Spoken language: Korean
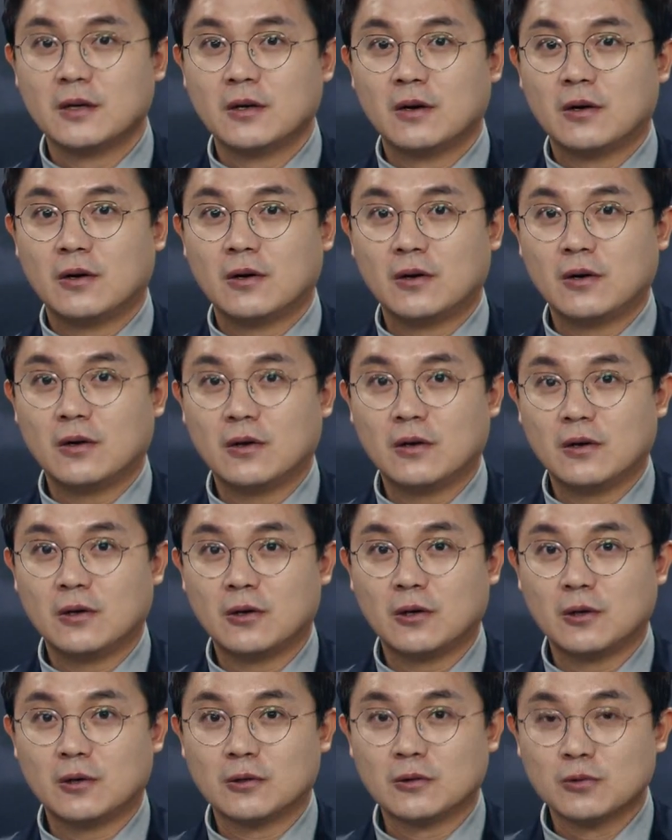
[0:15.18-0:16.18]

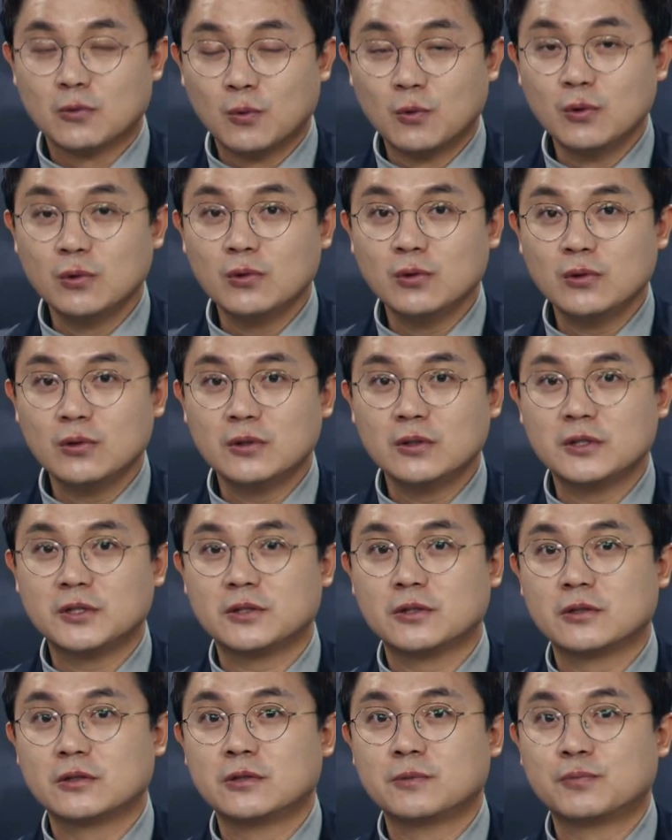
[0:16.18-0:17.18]
어, 올
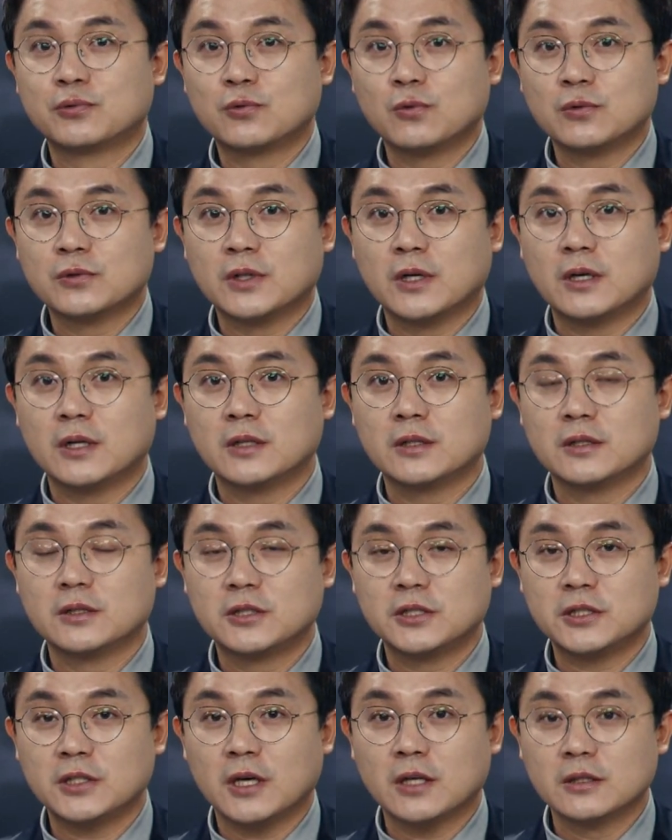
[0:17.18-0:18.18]
그 부동산
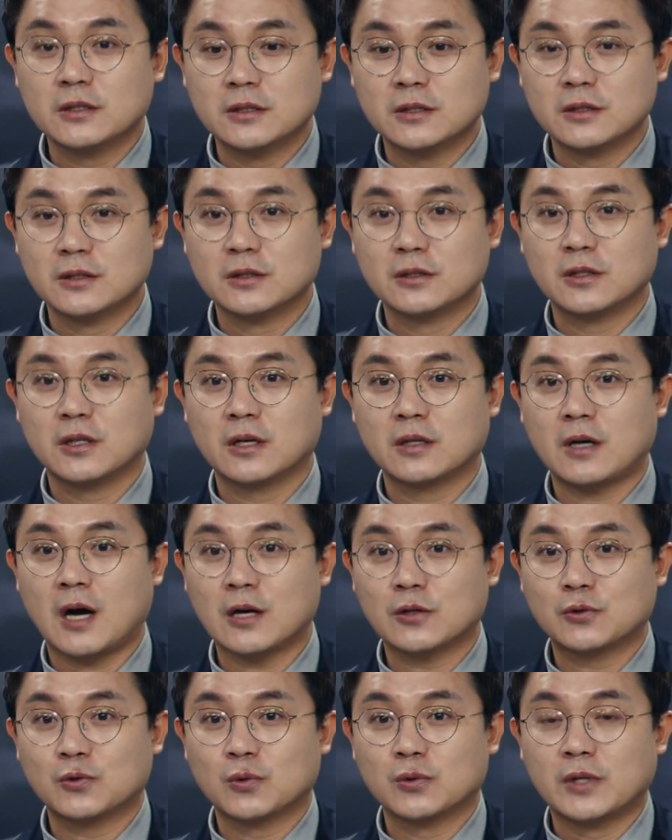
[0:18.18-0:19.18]
시장은 이제
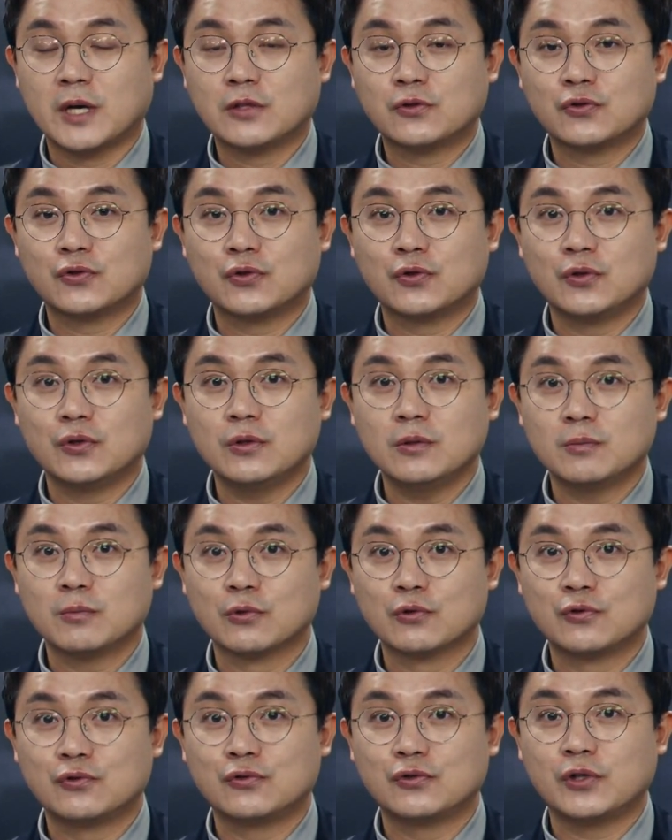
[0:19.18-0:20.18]
각종 대출, 뭐
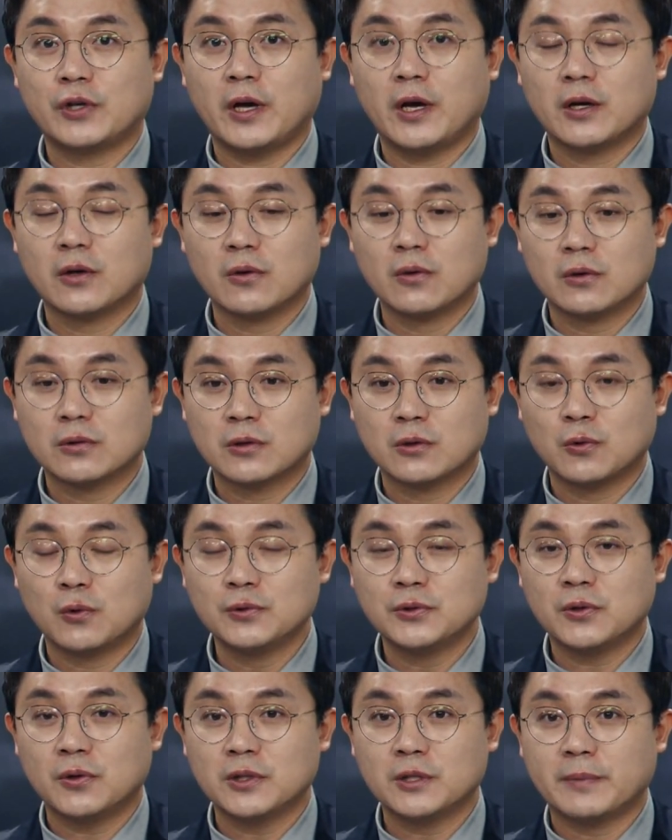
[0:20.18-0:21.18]
규제 이런 것들을
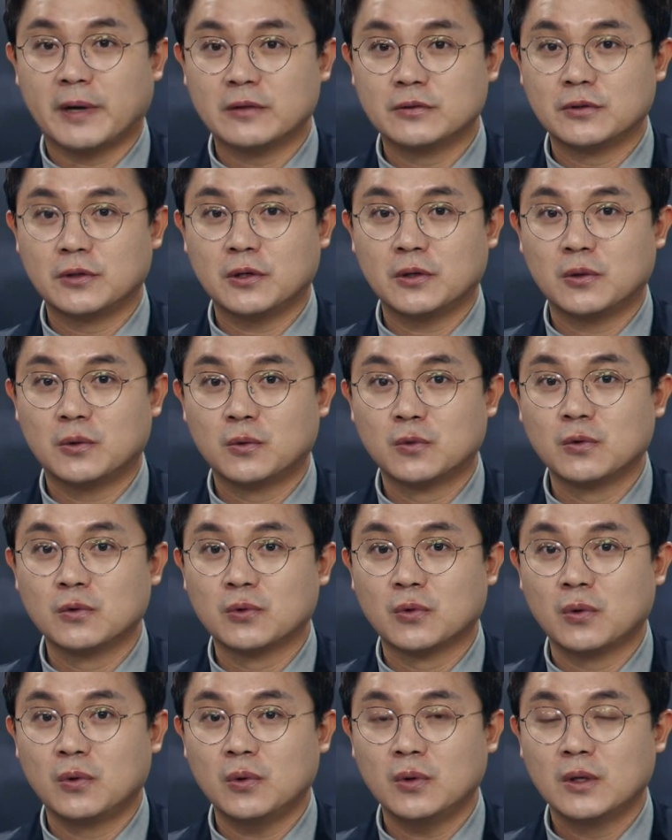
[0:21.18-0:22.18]
혼선이 많은데요.
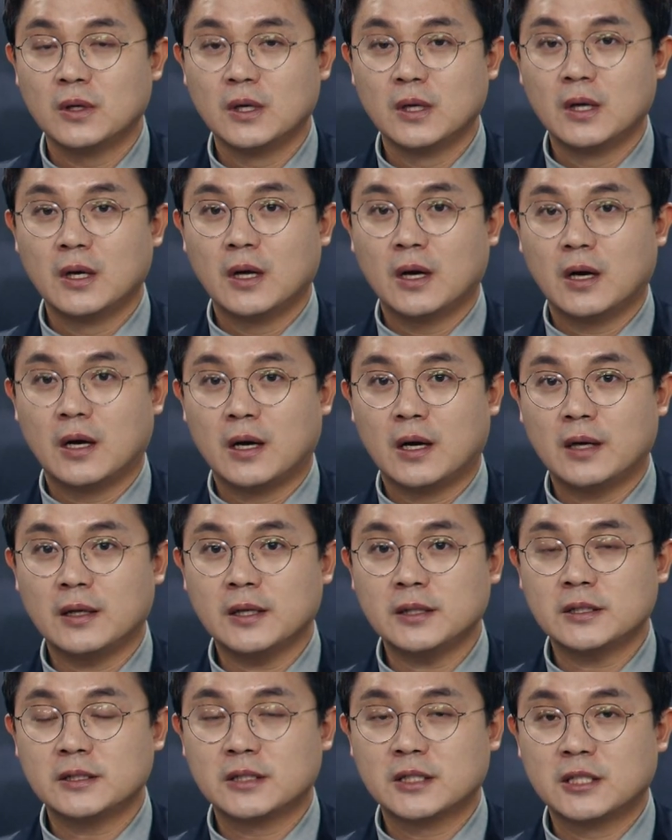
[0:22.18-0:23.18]
오늘도 아,
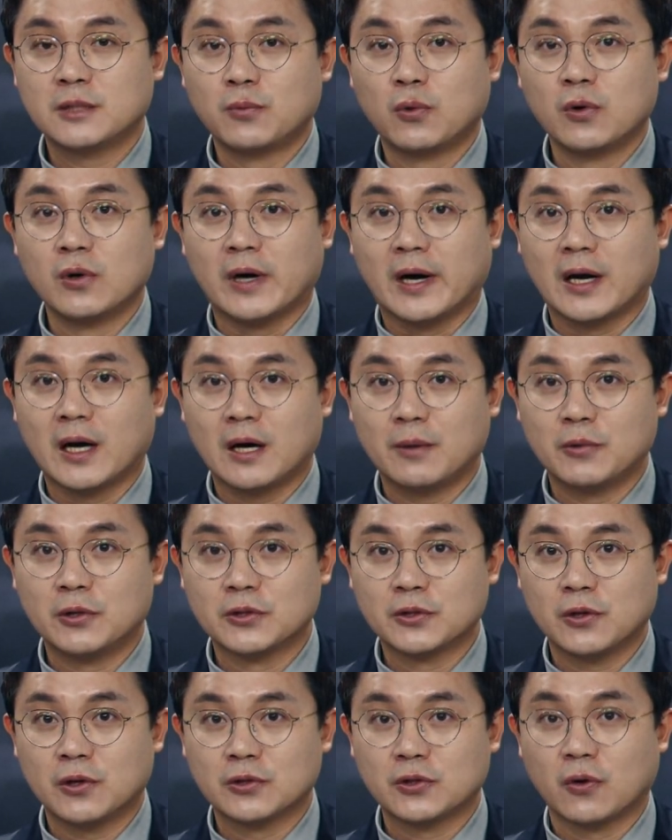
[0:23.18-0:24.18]
하나씩 기본을
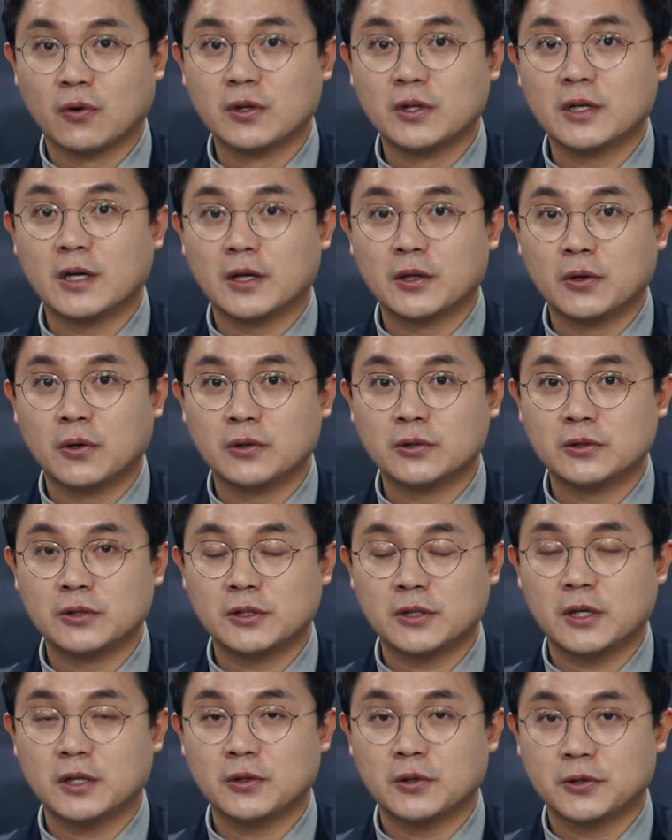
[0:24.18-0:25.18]
알아가면서 정리가 되어지는
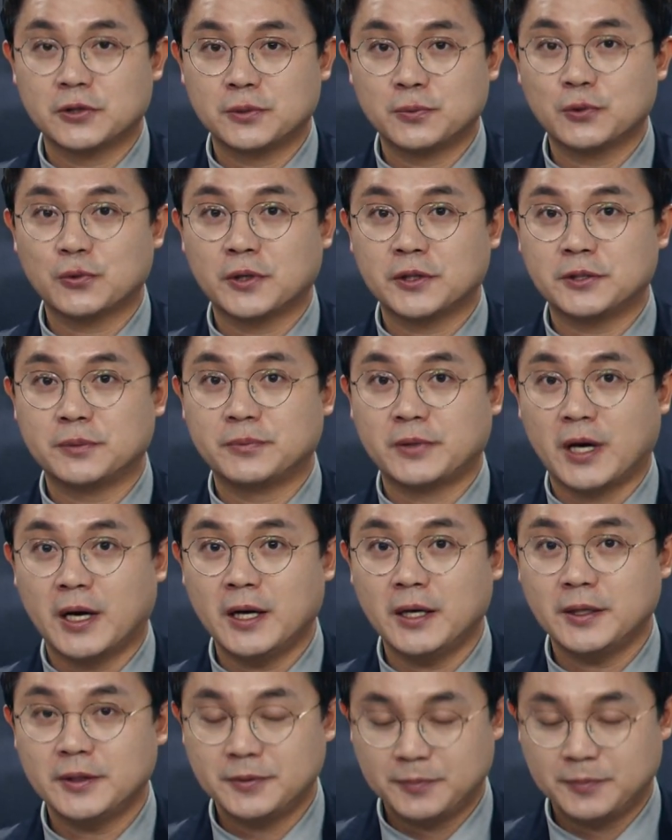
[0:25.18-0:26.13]
시간이 되었으면 좋겠습니다.